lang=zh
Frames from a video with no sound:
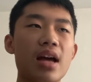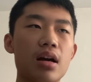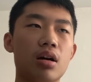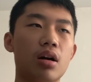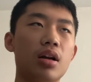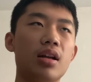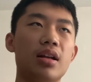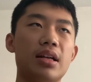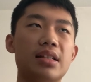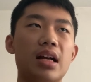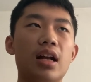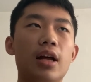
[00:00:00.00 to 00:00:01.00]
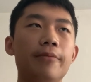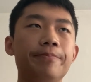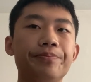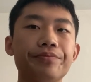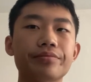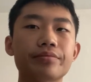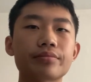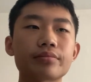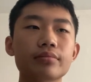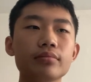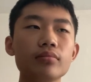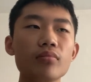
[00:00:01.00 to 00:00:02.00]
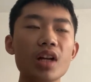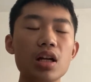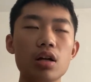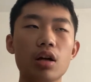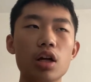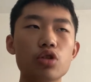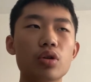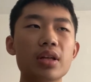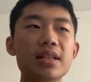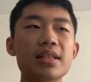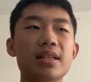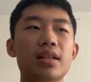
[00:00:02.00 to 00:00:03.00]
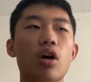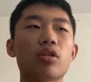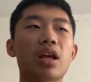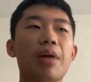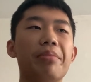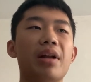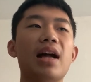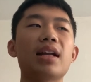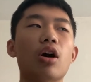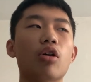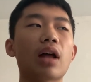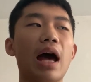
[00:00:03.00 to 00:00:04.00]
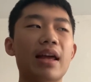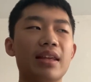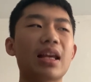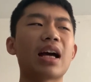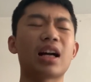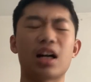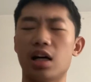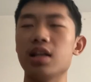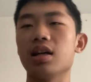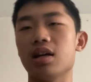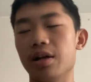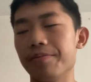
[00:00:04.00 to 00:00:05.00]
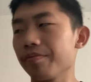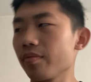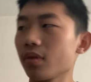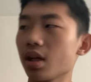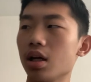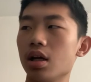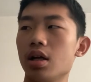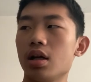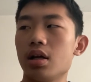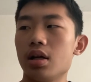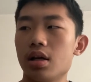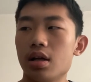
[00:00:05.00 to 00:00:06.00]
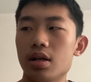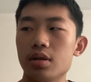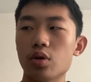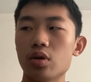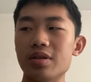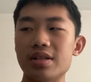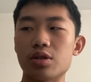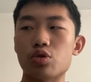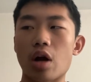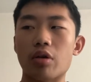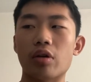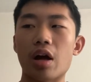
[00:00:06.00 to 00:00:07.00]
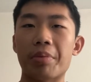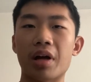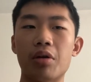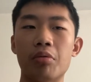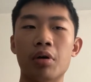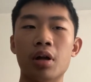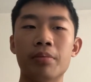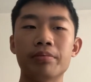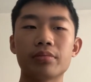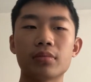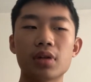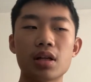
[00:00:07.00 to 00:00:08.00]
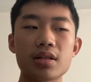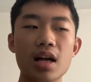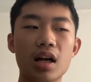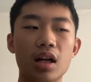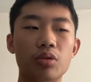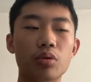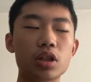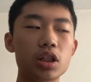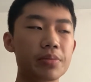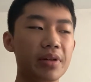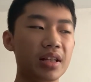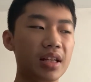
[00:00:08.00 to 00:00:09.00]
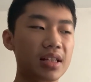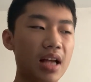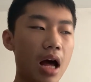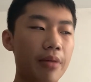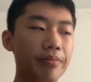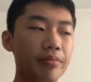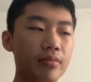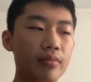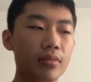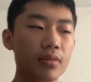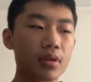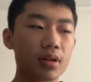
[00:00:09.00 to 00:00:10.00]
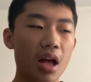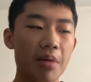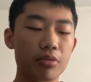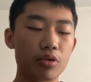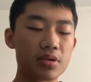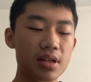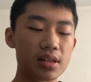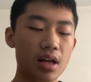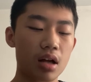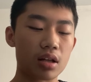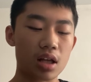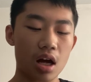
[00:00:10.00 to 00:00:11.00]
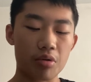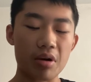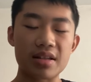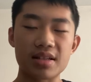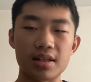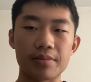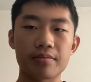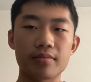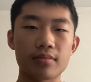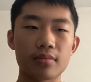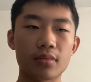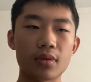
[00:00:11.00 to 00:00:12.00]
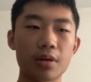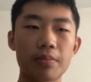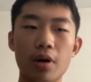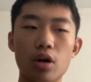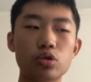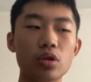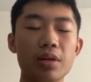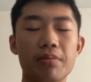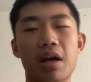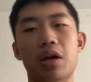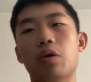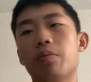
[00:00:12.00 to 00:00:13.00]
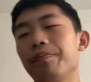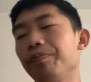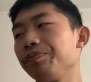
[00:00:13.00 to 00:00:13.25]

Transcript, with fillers: 系还可以的一些人，甚至可以说一起聊天本来聊的还可以的人，都已经转过头来喷我。在很多视频底下，他们都经常阴阳怪气。不要说你没有，